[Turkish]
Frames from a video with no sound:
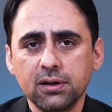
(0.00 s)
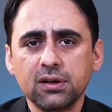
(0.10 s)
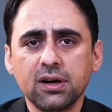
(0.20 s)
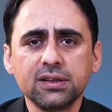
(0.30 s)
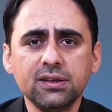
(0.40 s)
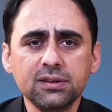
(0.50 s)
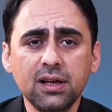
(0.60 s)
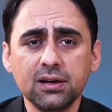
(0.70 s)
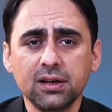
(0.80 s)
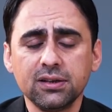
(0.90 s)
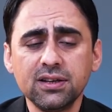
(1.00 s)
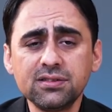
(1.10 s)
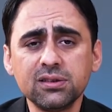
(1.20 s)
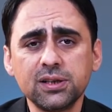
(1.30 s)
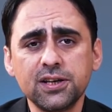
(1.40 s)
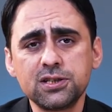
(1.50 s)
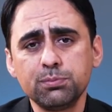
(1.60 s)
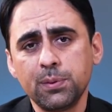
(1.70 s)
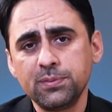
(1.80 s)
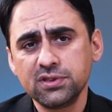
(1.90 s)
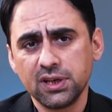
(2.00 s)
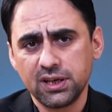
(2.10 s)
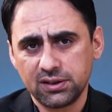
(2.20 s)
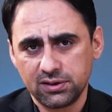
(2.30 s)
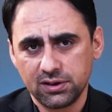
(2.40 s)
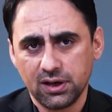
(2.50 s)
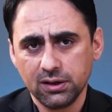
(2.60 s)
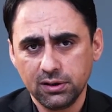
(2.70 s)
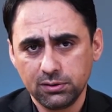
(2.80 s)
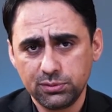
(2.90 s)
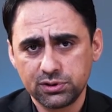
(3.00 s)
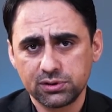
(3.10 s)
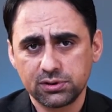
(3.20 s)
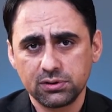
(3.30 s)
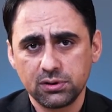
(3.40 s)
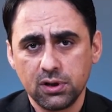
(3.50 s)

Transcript: kadınlarla nasıl geçinmemiz gerektiğini anlatmıştır.